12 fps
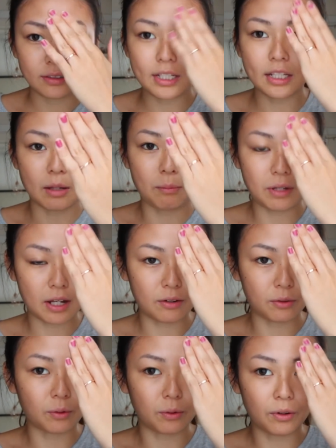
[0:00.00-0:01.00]
出て見える
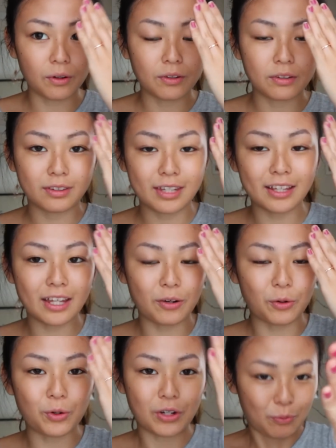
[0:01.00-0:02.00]
ところ出て
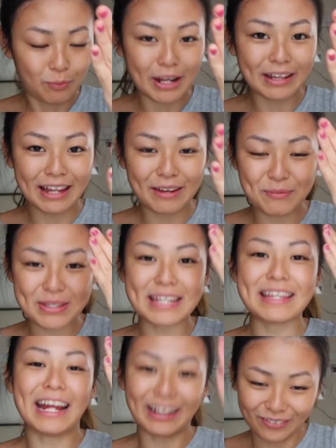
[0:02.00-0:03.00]
る風に見えた見
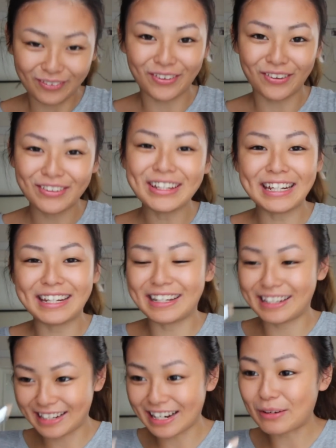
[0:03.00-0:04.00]
せたいところに
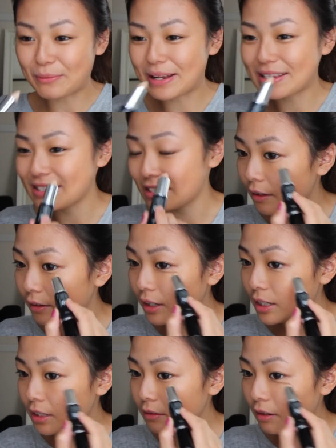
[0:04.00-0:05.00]
やります
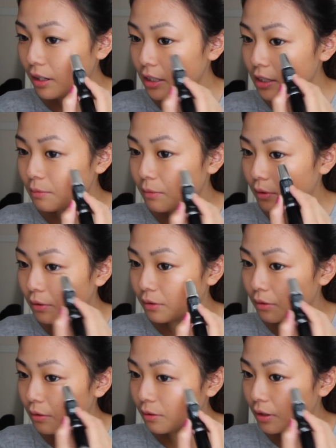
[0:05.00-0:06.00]
私はいつもこ
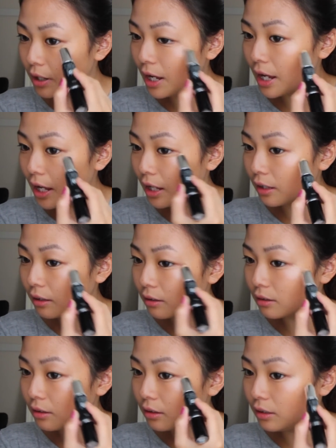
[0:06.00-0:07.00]
こら辺
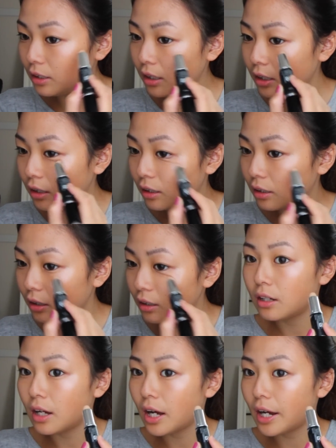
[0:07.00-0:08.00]
に
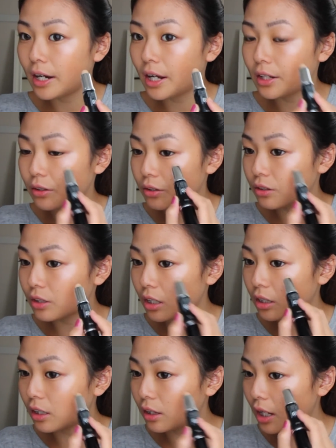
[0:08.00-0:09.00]
ハイライトつ
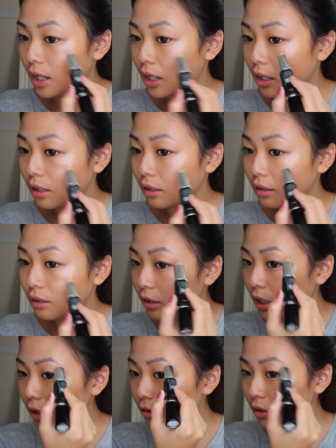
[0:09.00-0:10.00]
けててっ
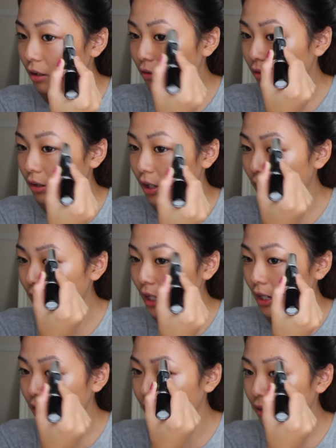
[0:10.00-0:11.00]
ていうかこの
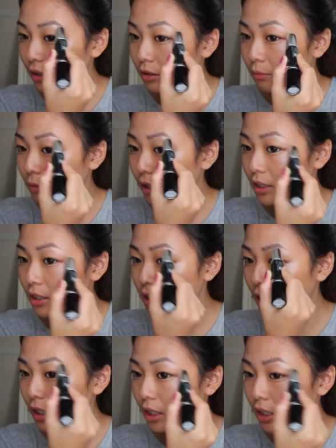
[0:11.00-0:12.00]
ハイライトのやつめっ
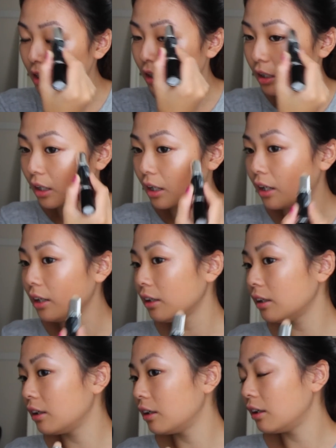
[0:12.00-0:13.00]
ちゃいいんじゃない
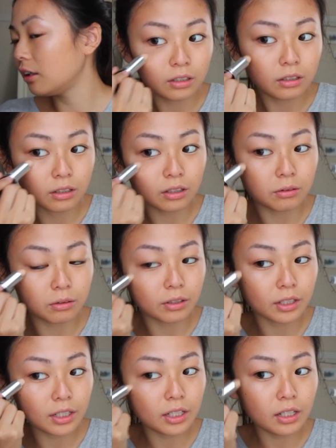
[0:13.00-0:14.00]
えこ
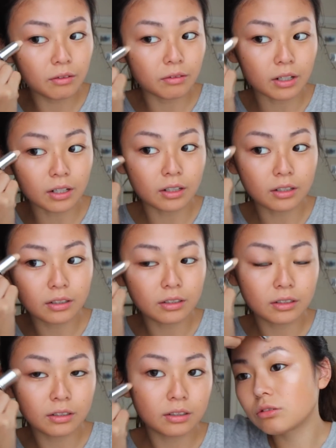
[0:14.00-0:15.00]
れいいわ
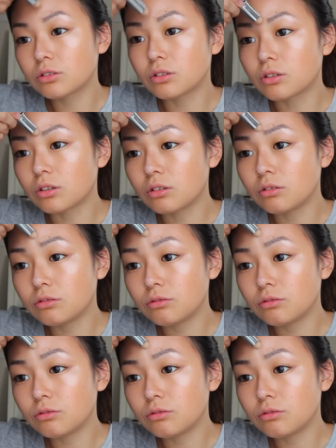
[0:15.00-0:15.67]
ここ